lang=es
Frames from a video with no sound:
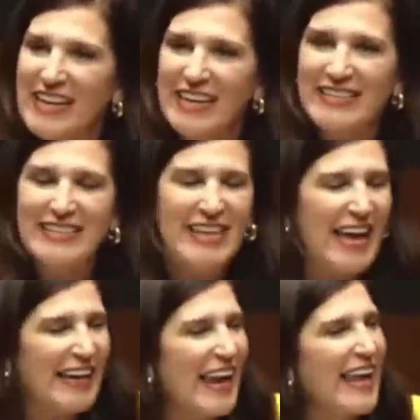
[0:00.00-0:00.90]
Sé
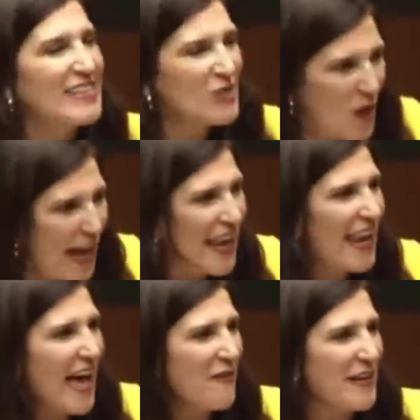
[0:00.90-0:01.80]
que les duele
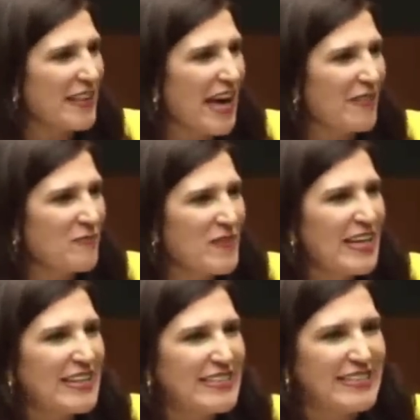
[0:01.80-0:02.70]
la verdad.
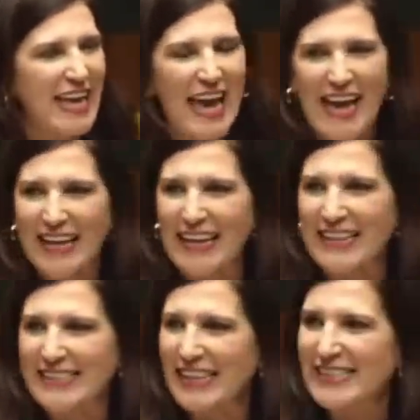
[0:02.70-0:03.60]
Sé
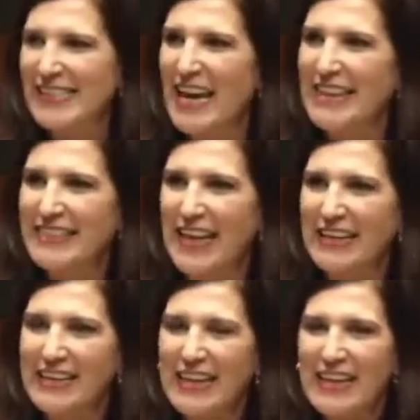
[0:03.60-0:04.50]
que se
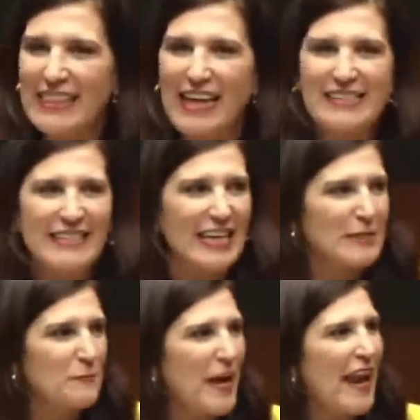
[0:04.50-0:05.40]
sienten
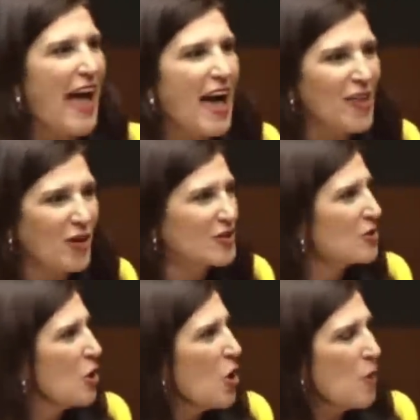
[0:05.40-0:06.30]
desesperados
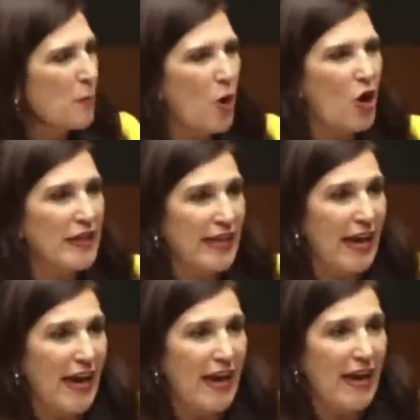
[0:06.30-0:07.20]

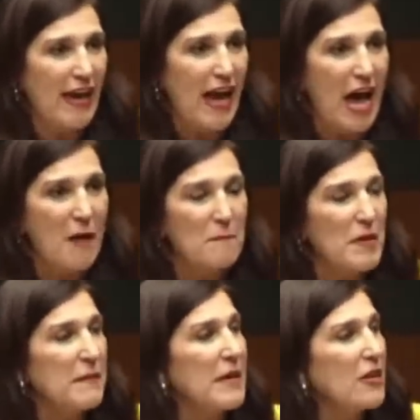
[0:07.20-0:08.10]
porque han
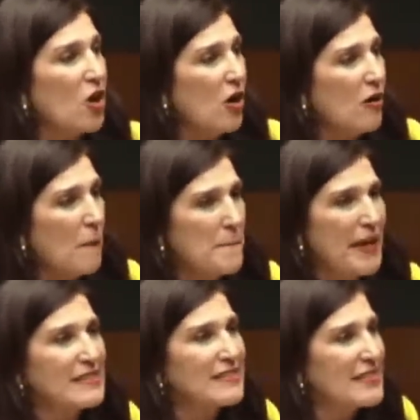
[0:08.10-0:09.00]
vivido
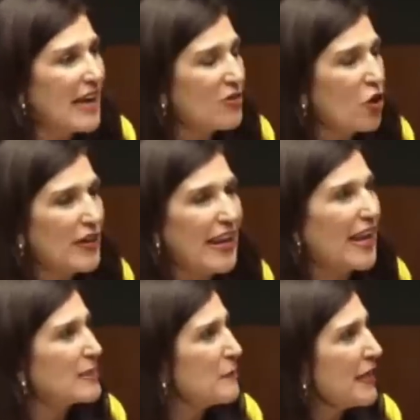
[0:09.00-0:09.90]
pensando que
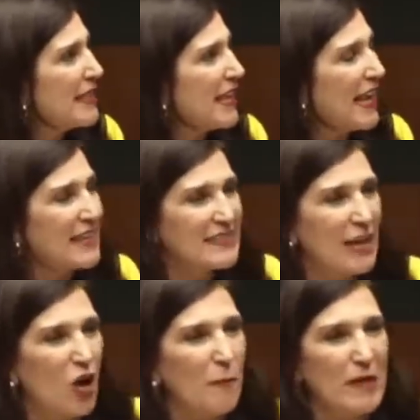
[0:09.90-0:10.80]
las mentiras
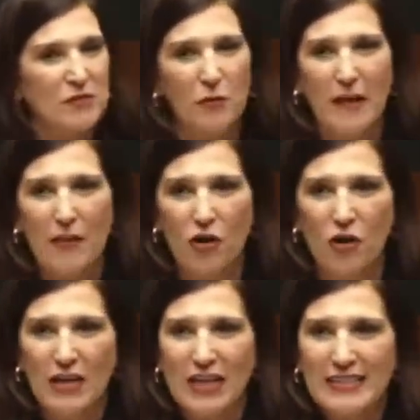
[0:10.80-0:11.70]
de López
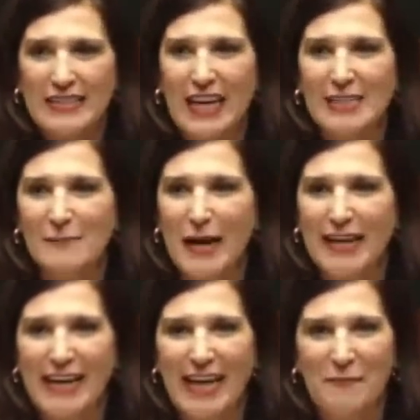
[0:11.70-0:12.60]
Obrador se las va a
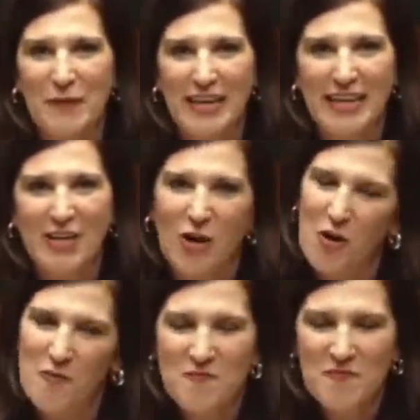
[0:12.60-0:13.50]
creer
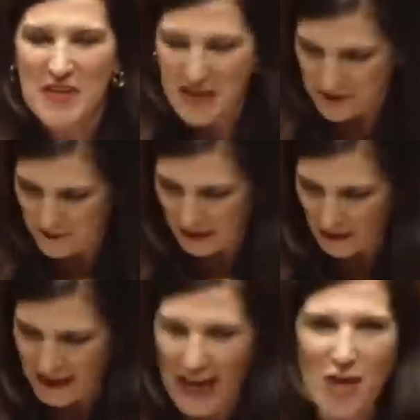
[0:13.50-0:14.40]
México,
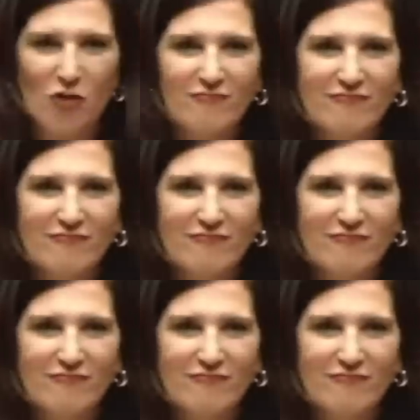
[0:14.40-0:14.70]
pero ya no.